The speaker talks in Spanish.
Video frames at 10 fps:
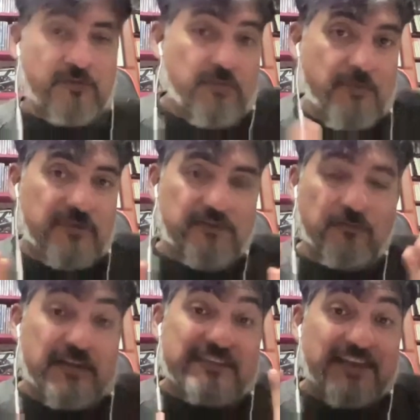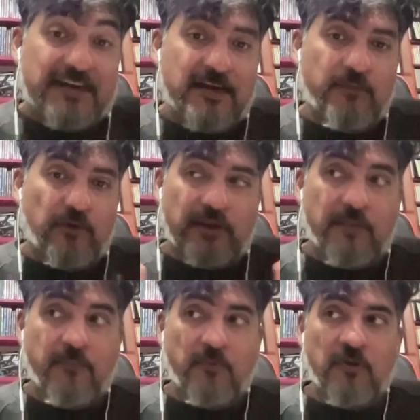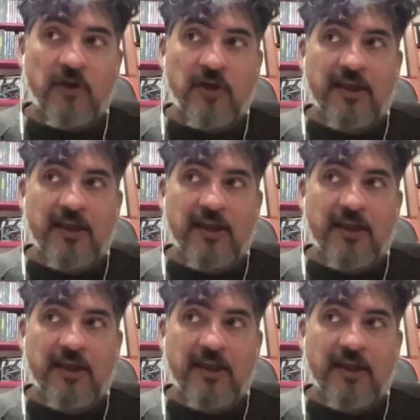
o simplemente es una escena, por ejemplo,